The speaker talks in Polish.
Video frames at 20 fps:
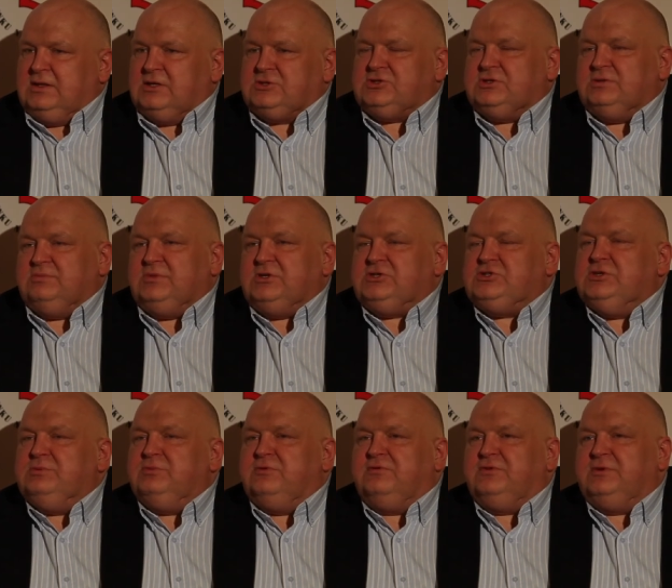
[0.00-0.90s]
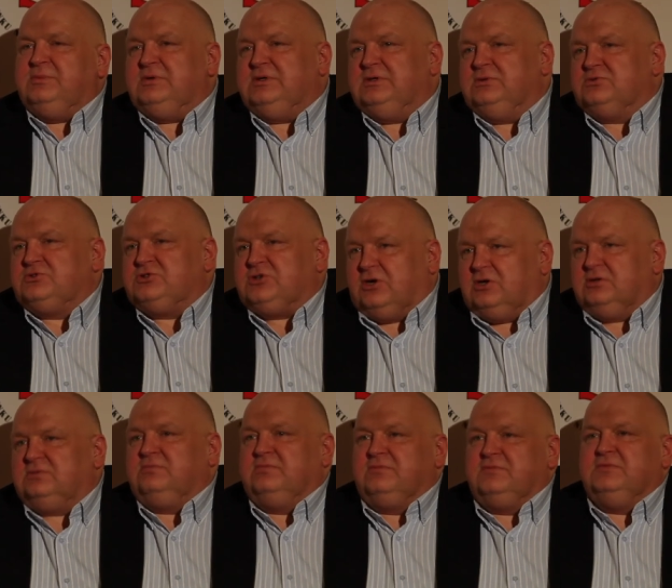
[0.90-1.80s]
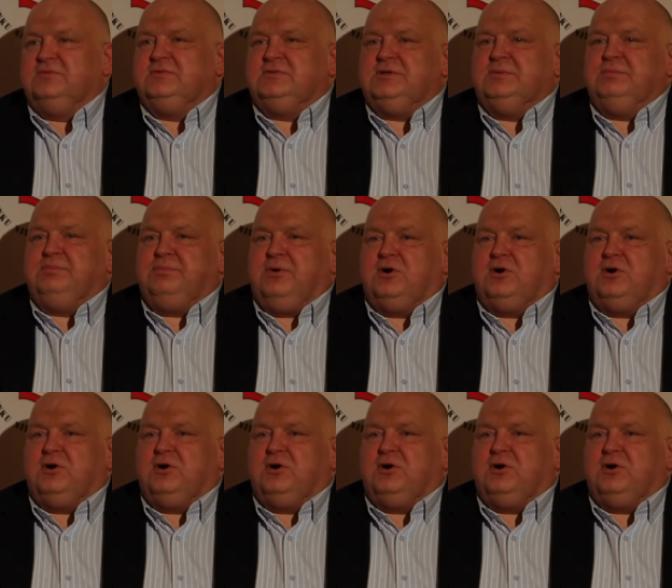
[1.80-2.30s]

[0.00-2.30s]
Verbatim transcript: Znaczy, jeśli mówimy już o tym